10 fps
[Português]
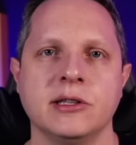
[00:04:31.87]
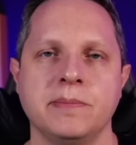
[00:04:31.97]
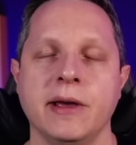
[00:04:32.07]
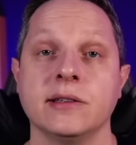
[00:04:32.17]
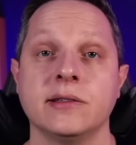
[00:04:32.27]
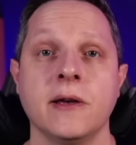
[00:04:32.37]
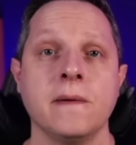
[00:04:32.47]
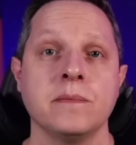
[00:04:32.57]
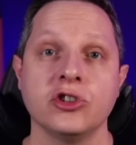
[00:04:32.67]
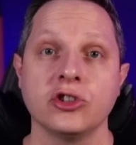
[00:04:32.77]
Mas pense,
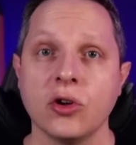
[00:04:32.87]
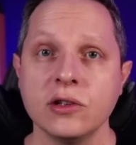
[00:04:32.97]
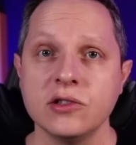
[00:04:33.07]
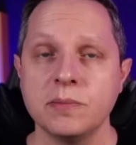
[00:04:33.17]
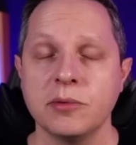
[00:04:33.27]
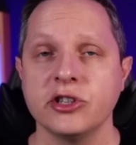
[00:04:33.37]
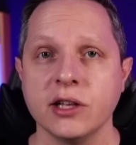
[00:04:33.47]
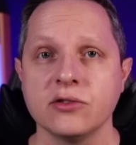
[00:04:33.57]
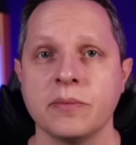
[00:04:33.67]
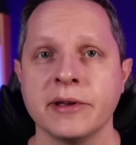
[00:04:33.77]
de todos os
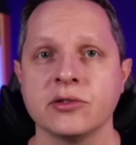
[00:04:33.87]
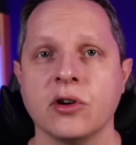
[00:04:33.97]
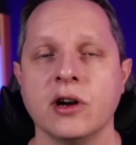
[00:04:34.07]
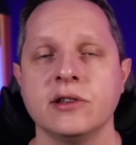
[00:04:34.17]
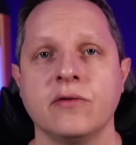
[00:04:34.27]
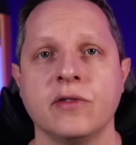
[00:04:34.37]
projetos open source,